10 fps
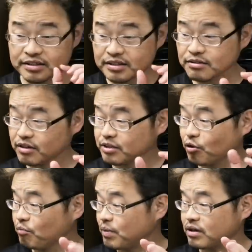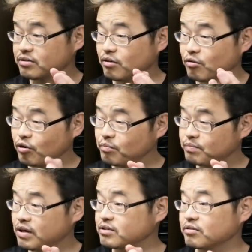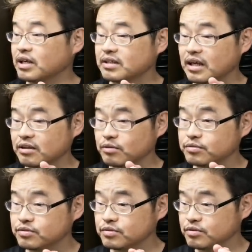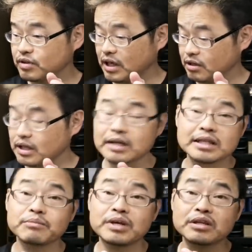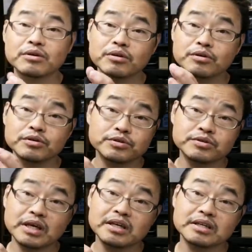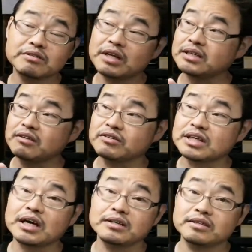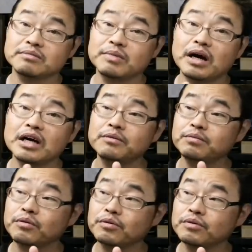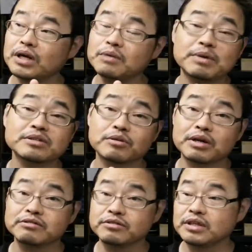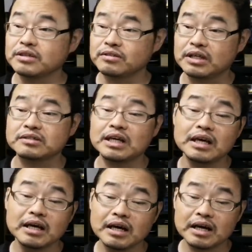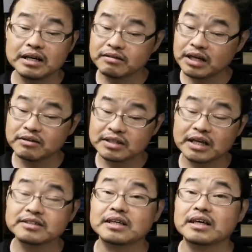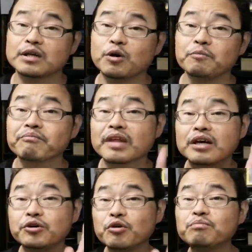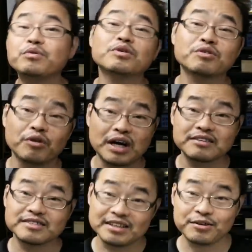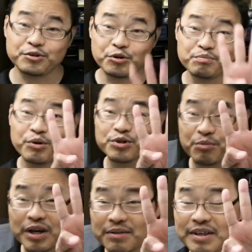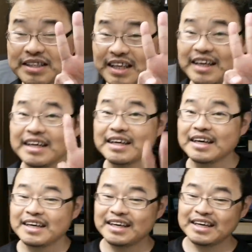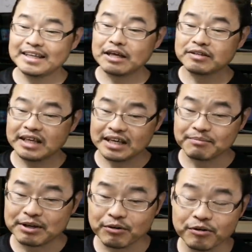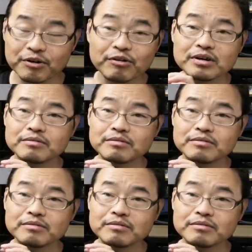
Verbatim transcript: すごいコンパクト。コンパクトなんだけど、普通のね、なんかタブレット用の充電器ぐらいのサイズ。まあ iPhone、iPad とか充電するやつね。あれくらいのサイズなんだけど、4ポートあるんですよ。4ポートもありましてね。えー、なので、まあこの、